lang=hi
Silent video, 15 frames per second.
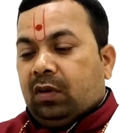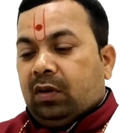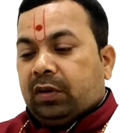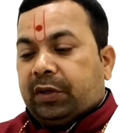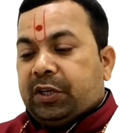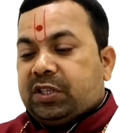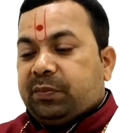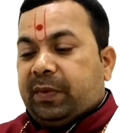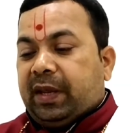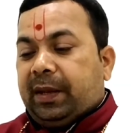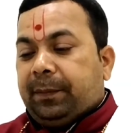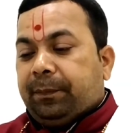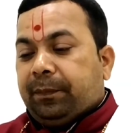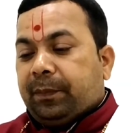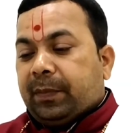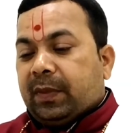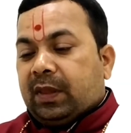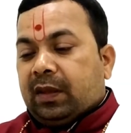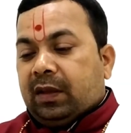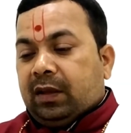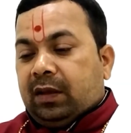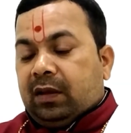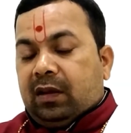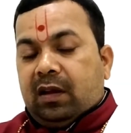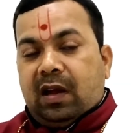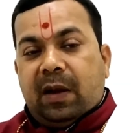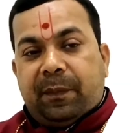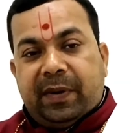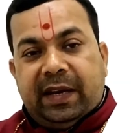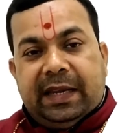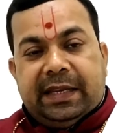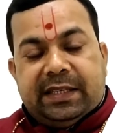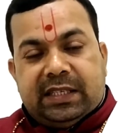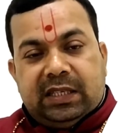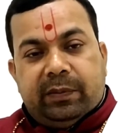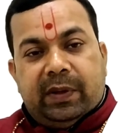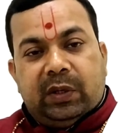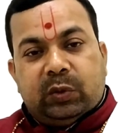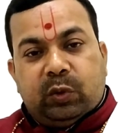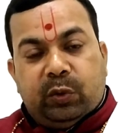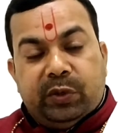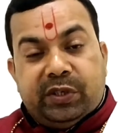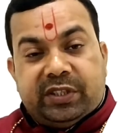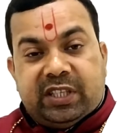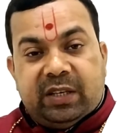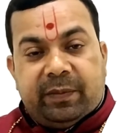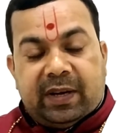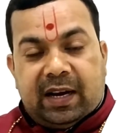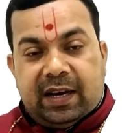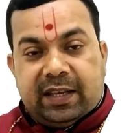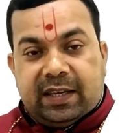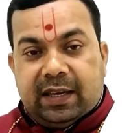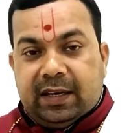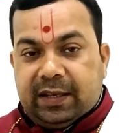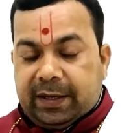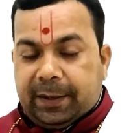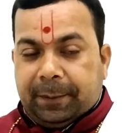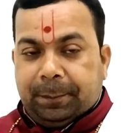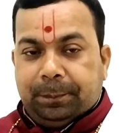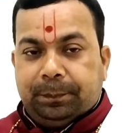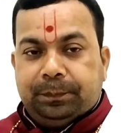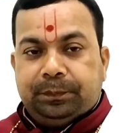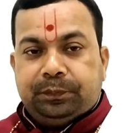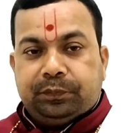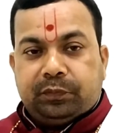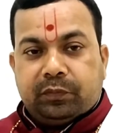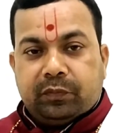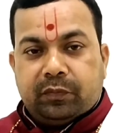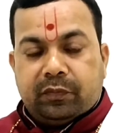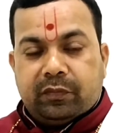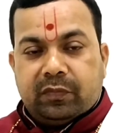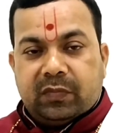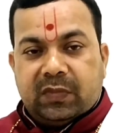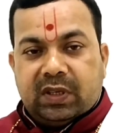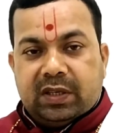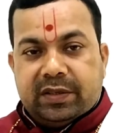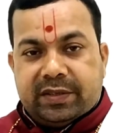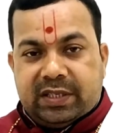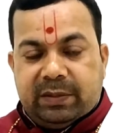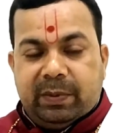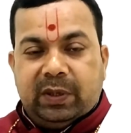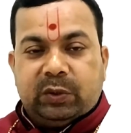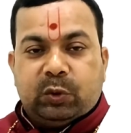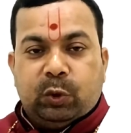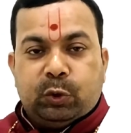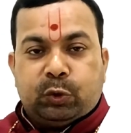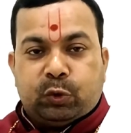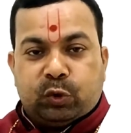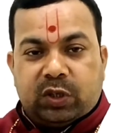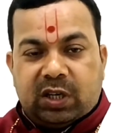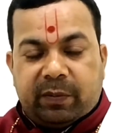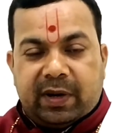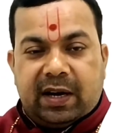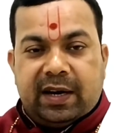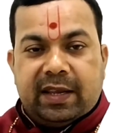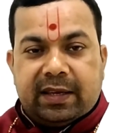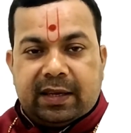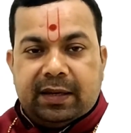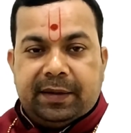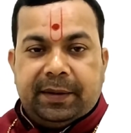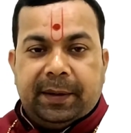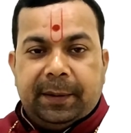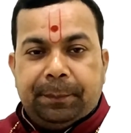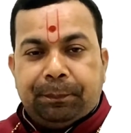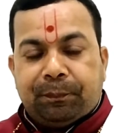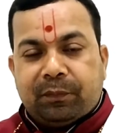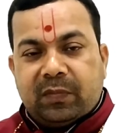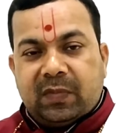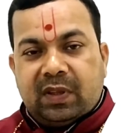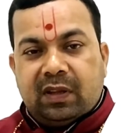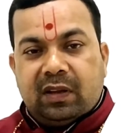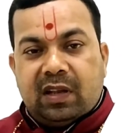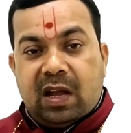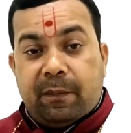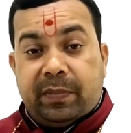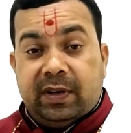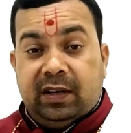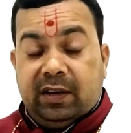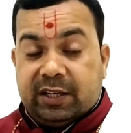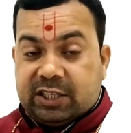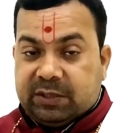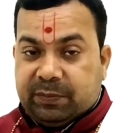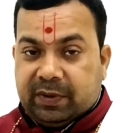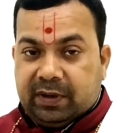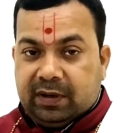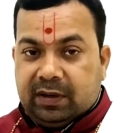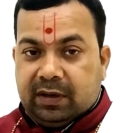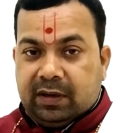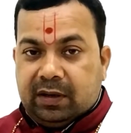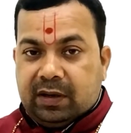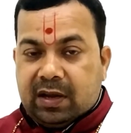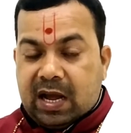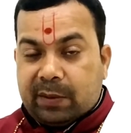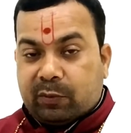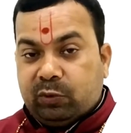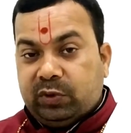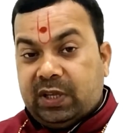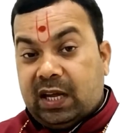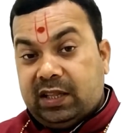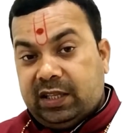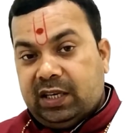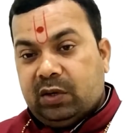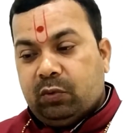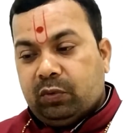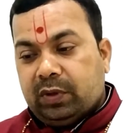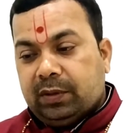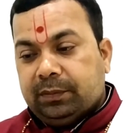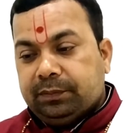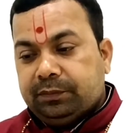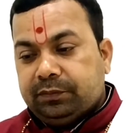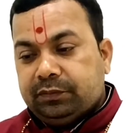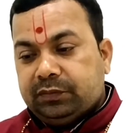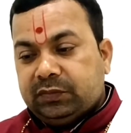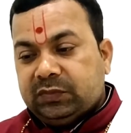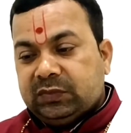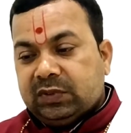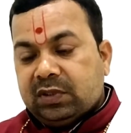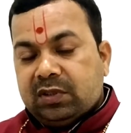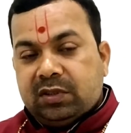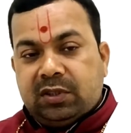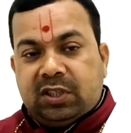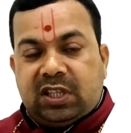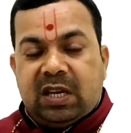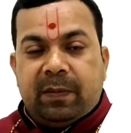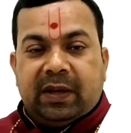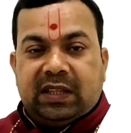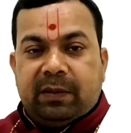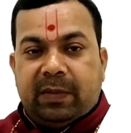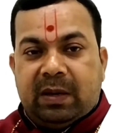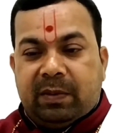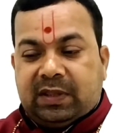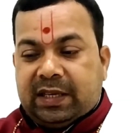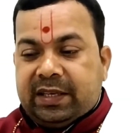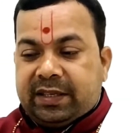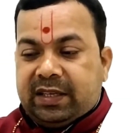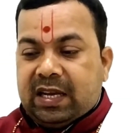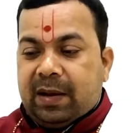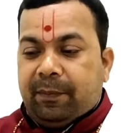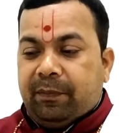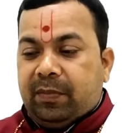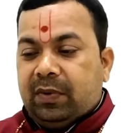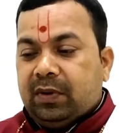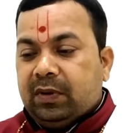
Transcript: कि इसमें अपने जीवन को स्थिर बनाने के लिए जीवन को सुदृढ़ बनाने के लिए अपने लक्ष्य पर आपको ध्यान देना होगा जितनी बातें मैंने बताई कि आप